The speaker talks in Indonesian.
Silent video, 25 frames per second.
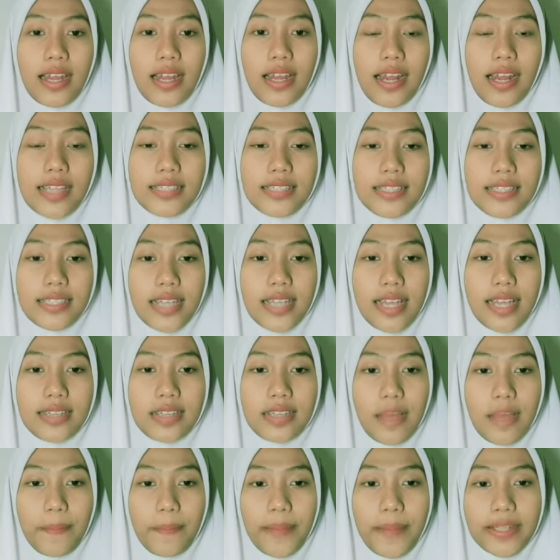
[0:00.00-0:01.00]

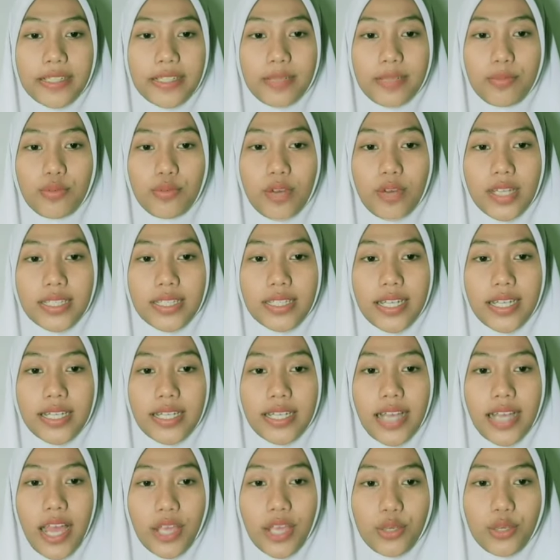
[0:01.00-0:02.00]
Kerajinan dapat dibuat
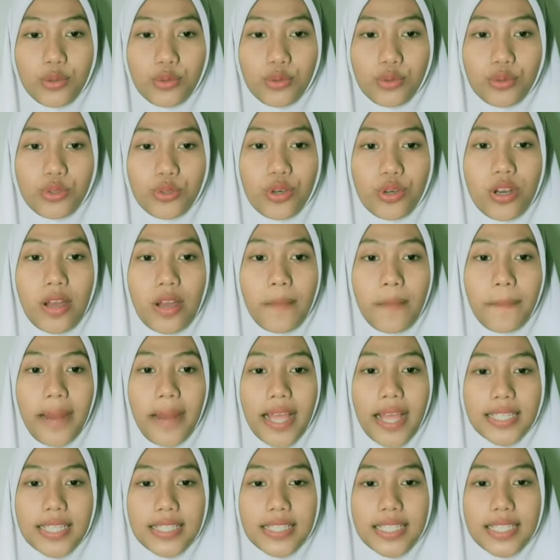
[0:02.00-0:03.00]
dari kayu,
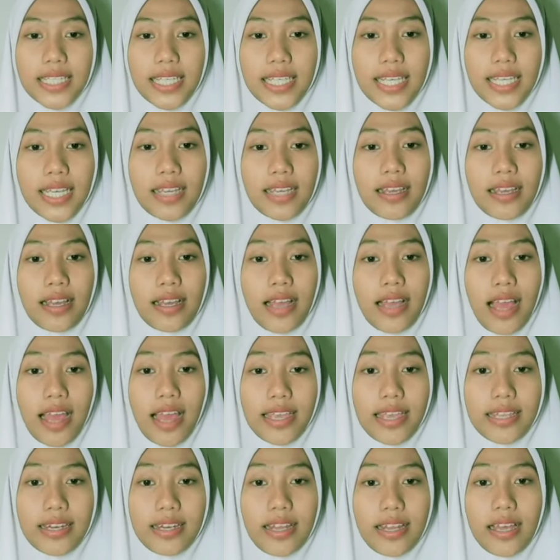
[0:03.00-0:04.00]
plastik,
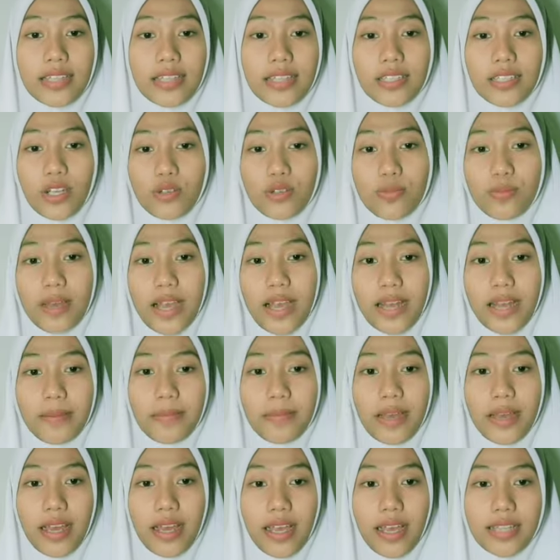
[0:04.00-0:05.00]
kain, atau
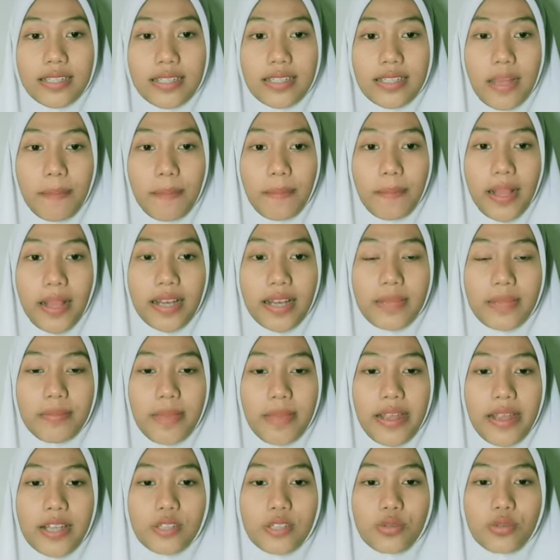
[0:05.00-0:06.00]
bahan-bahan sampah
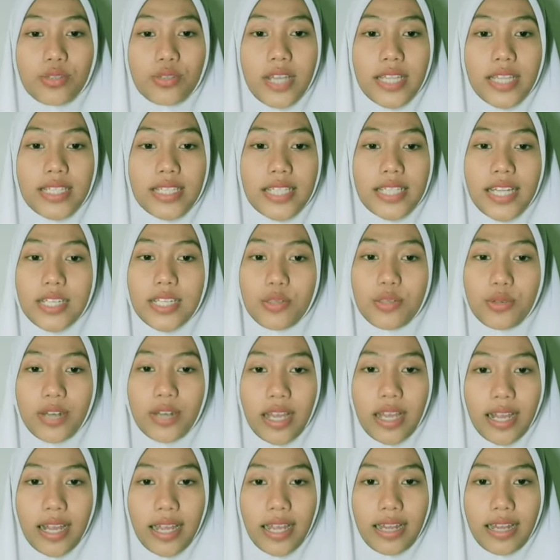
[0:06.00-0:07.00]
limbah yang sudah tidak
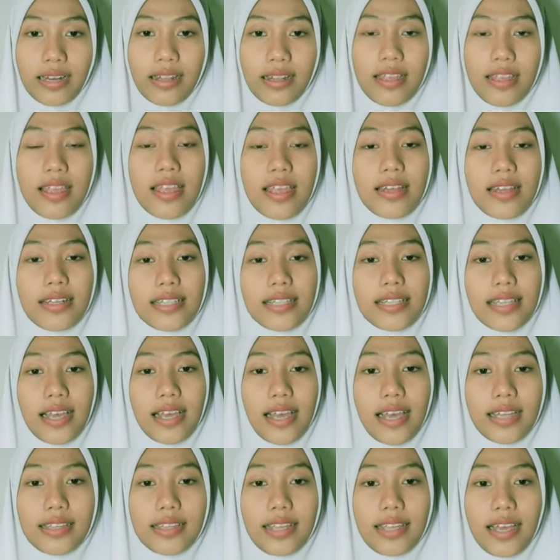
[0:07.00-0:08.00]
digunakan
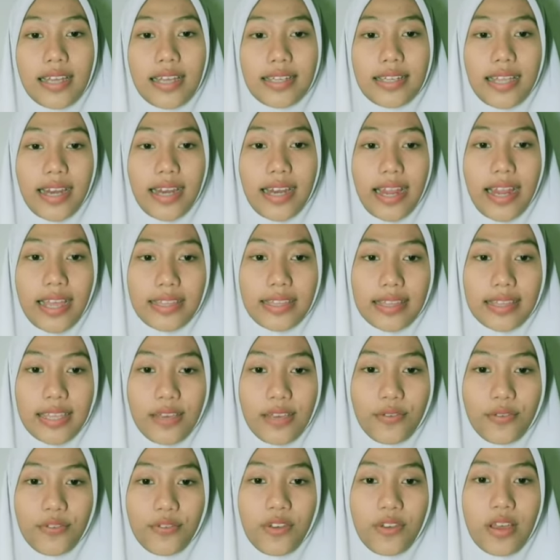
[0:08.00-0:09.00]
tangan
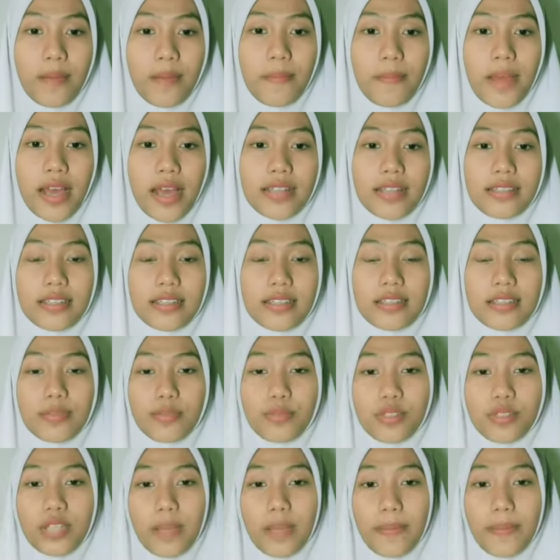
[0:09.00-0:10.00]
kreatif, bahan
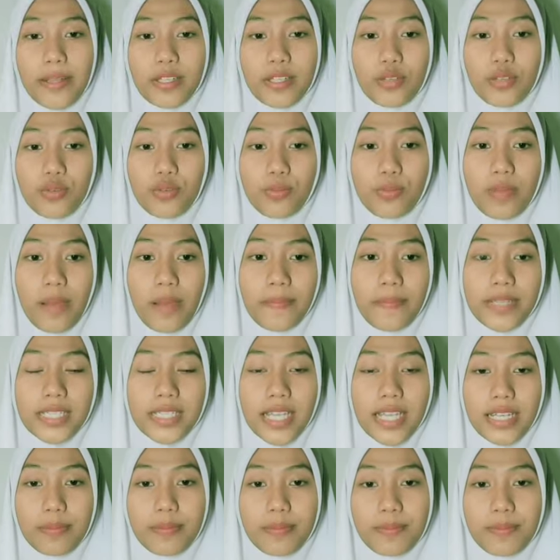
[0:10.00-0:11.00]
tersebut dapat diubah
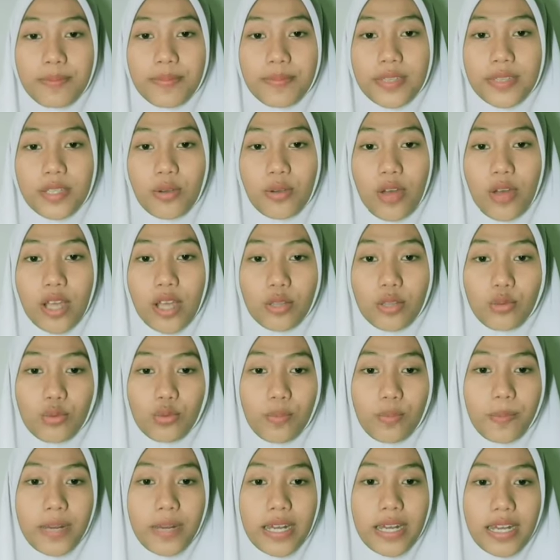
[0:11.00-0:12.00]
menjadi
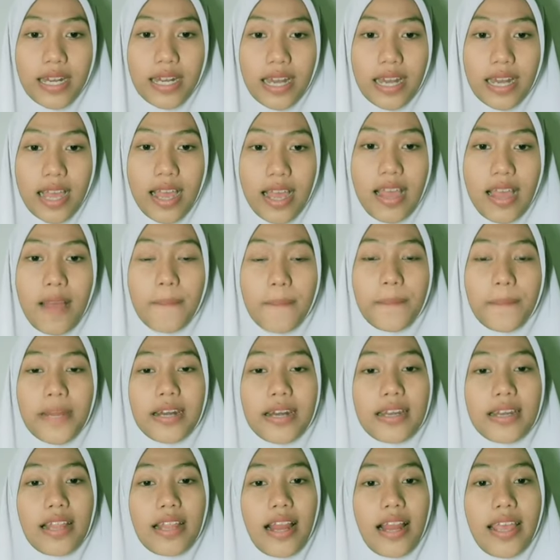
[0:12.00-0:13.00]
suatu benda
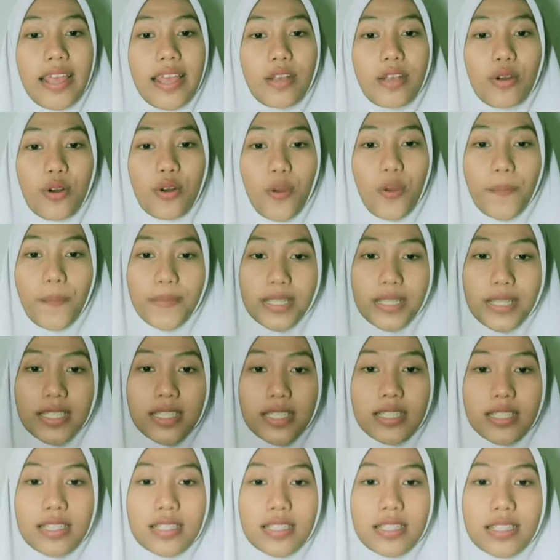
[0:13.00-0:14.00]
bernilai
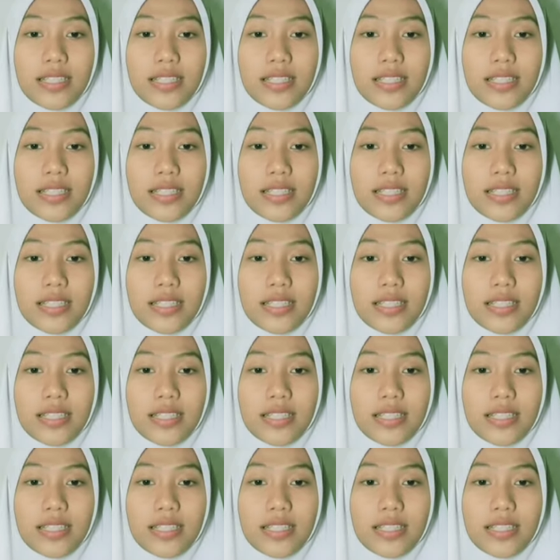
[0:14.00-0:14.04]
ekonomis.